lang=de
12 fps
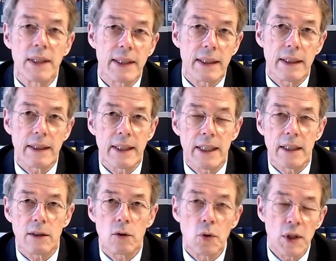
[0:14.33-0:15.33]
mit
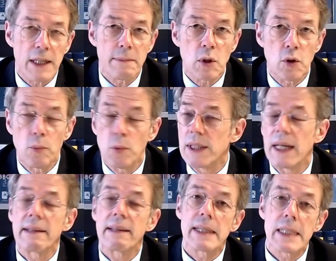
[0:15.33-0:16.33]
der Grundrechtsbestimmung
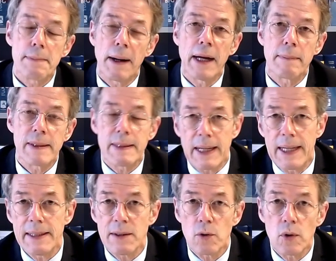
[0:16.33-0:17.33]
in Artikel 2 Absatz
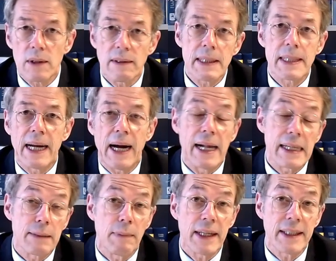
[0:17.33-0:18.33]
1 Grundgesetz
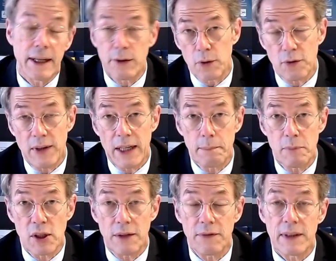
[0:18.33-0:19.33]
der allgemeinen
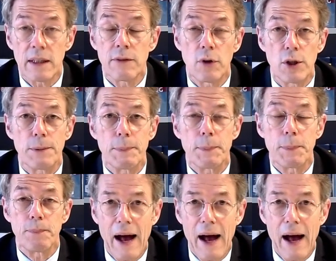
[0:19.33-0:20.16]
Handlungsfreiheit beschäftigen wollen.